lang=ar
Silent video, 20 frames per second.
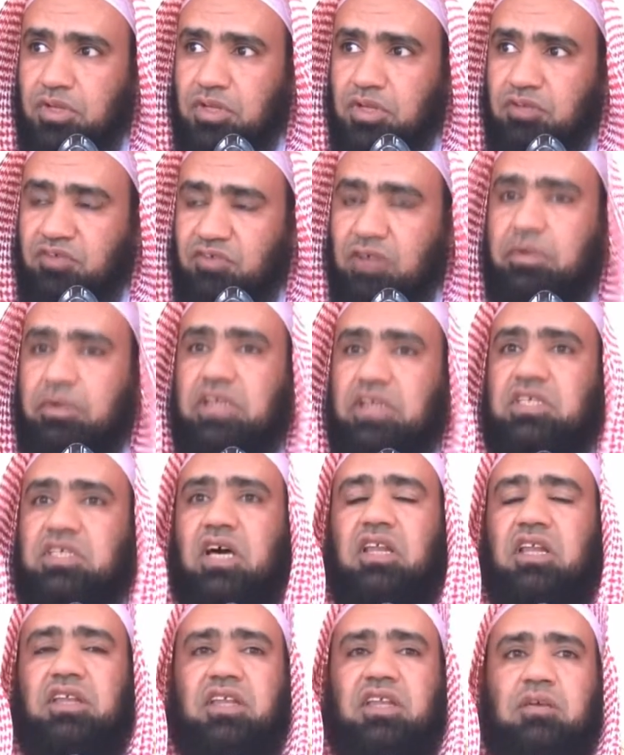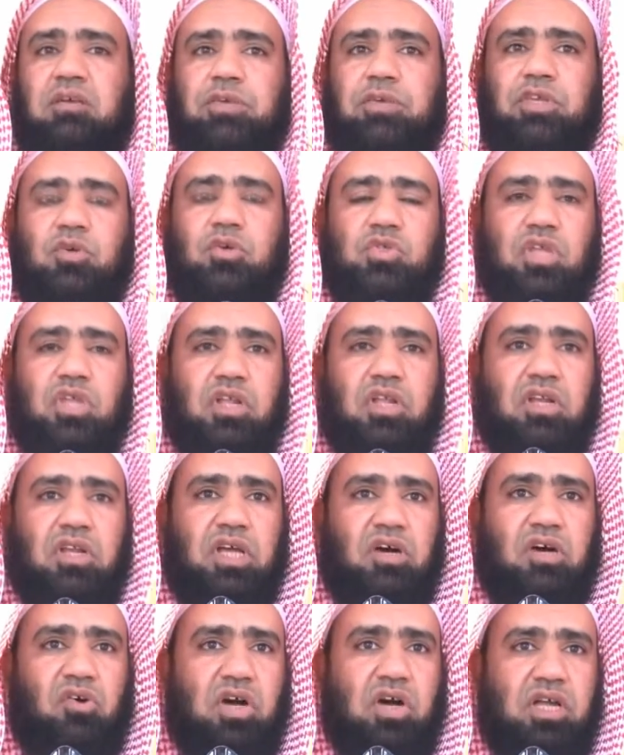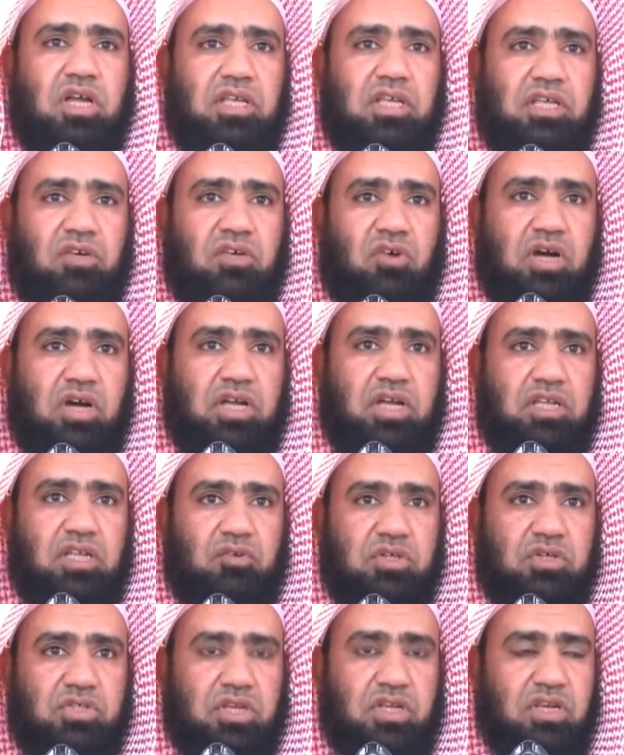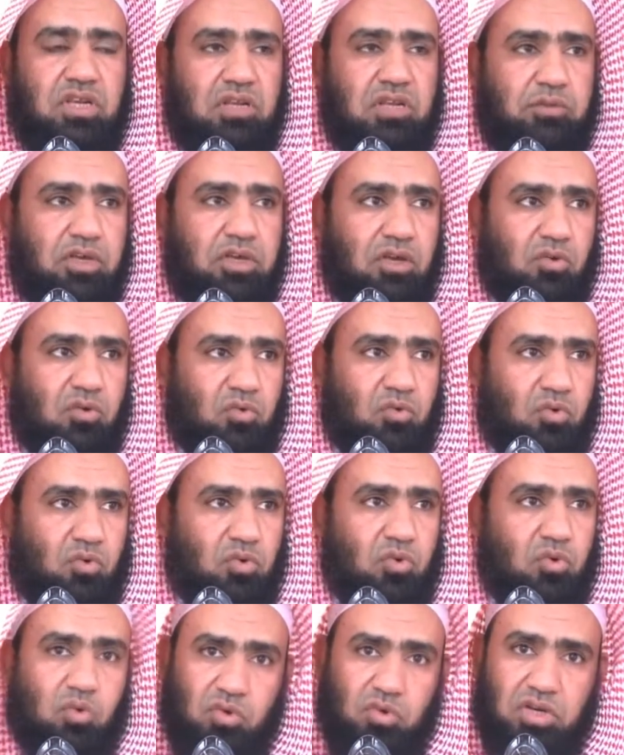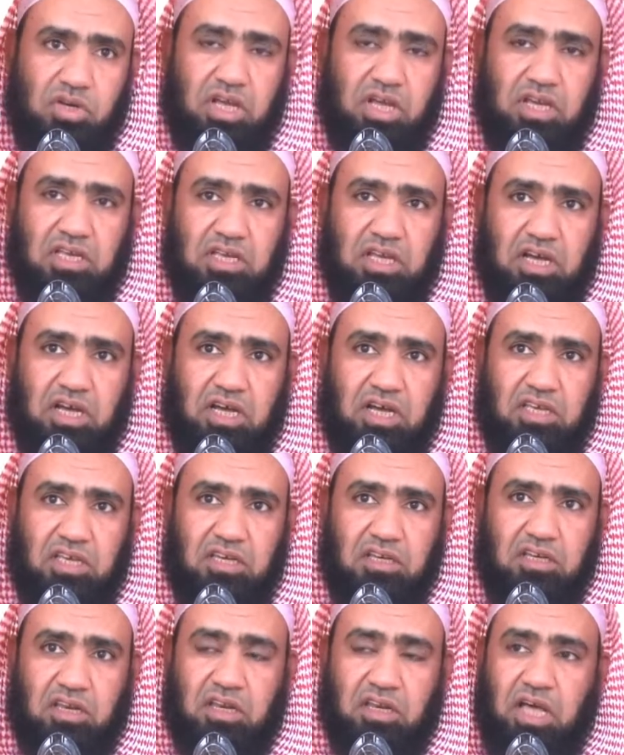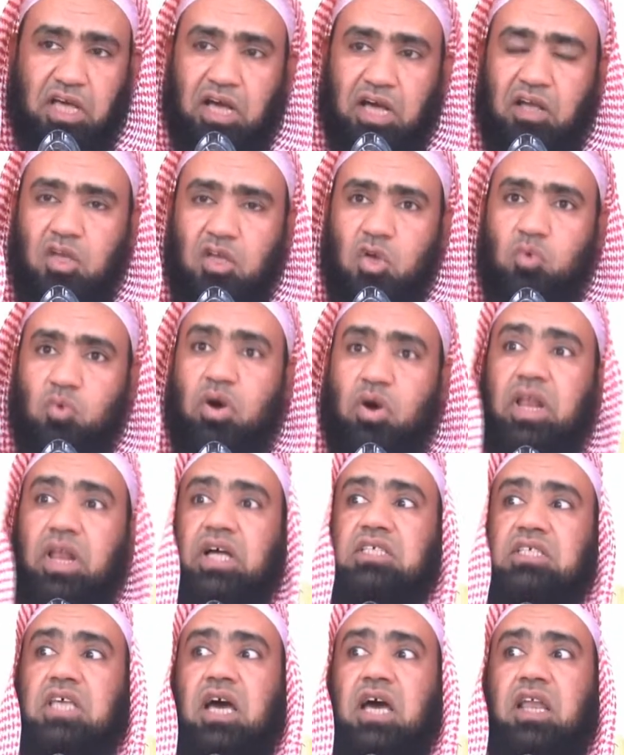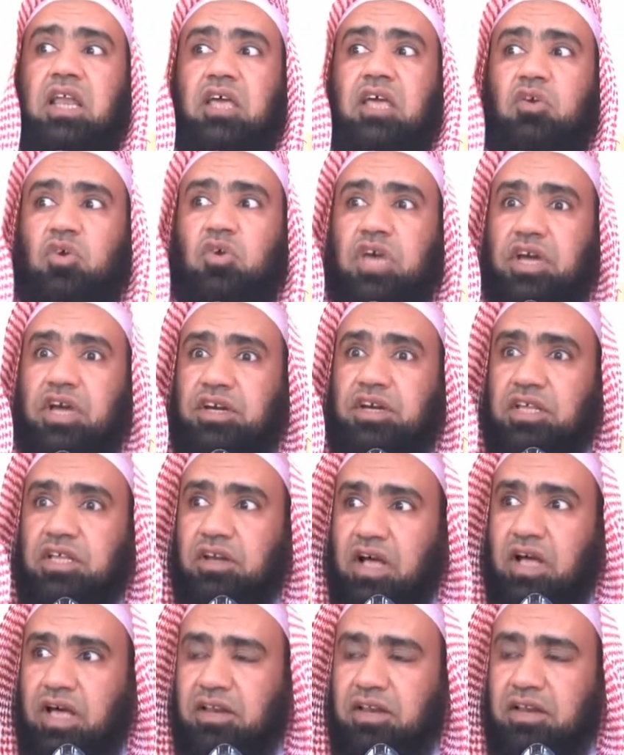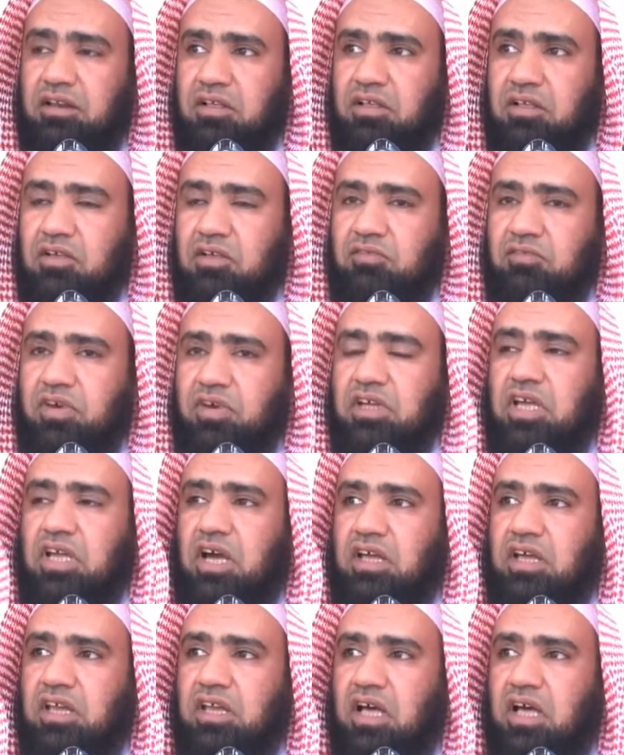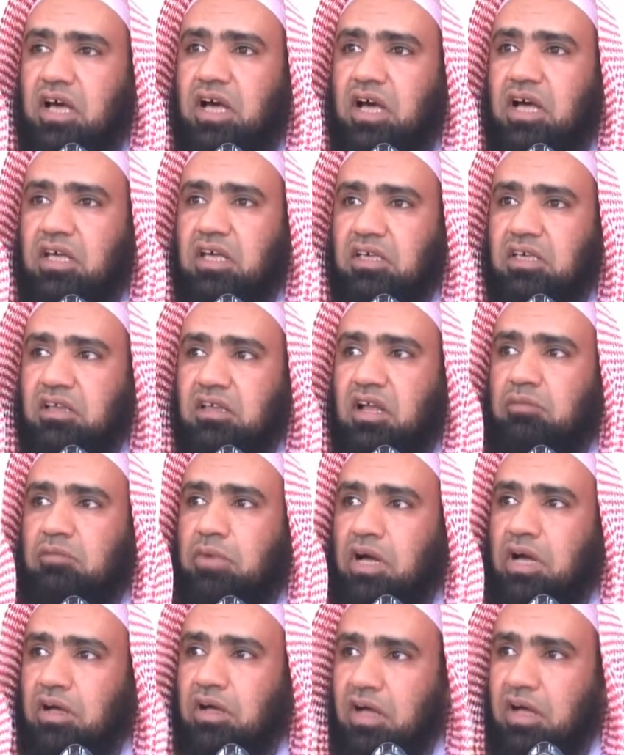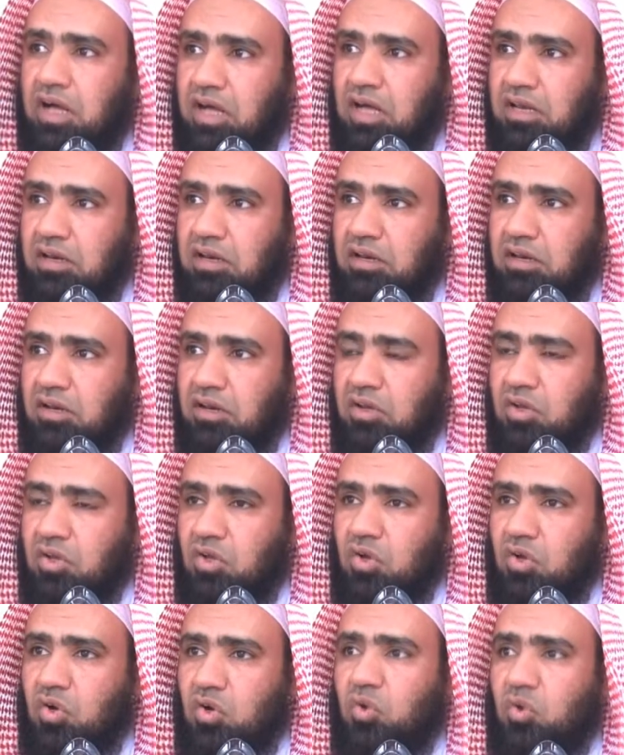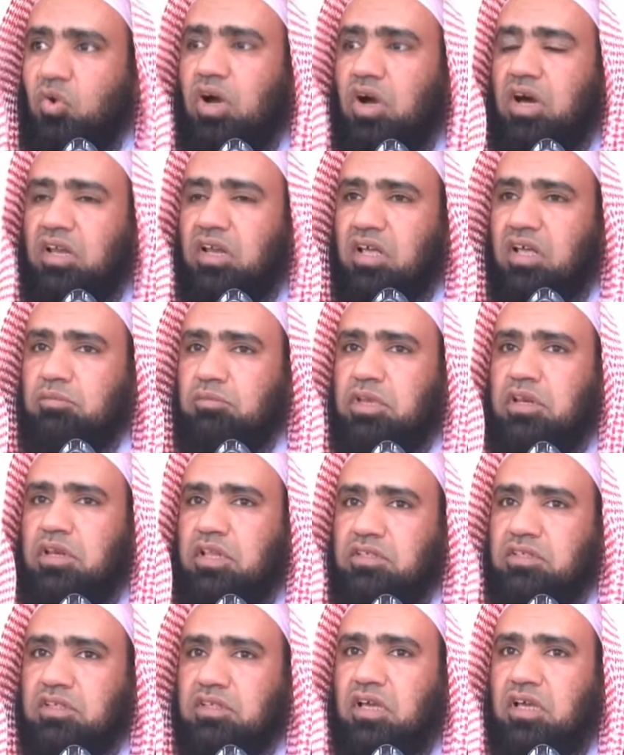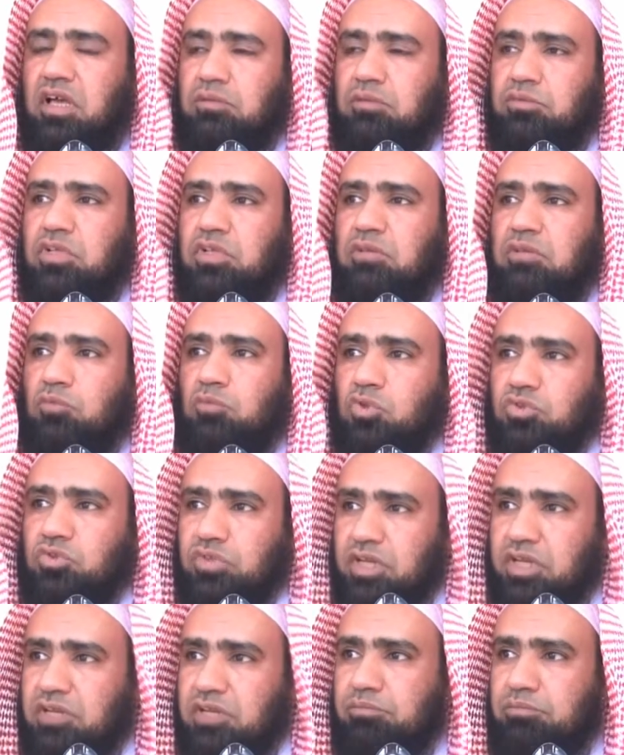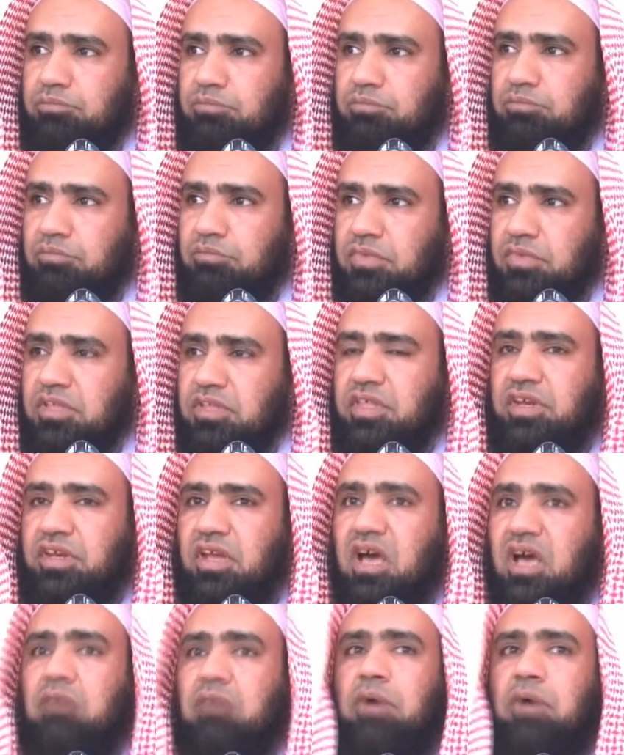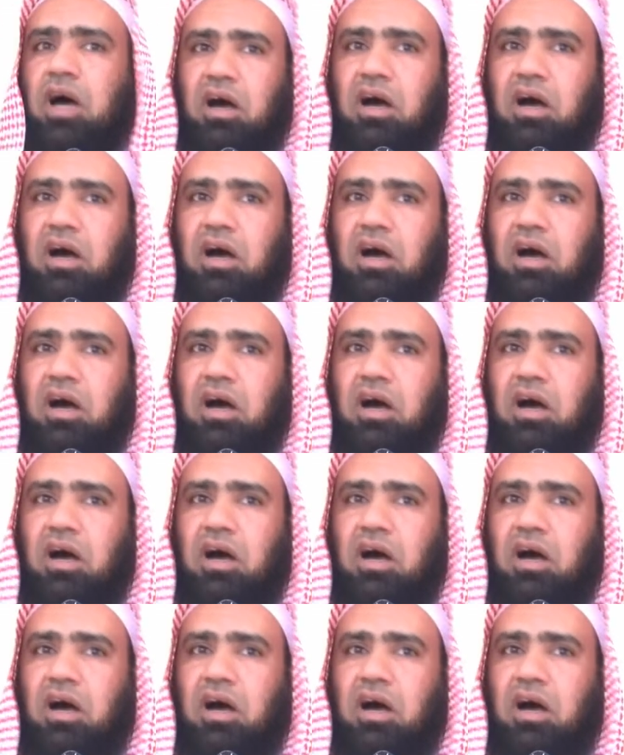فما زال النبي صلى الله عليه وآله وسلم يقول قل لا إله إلا الله ولا زال يكرران فكان آخر ما قال هو على ملة عبد المطلب إذا أبى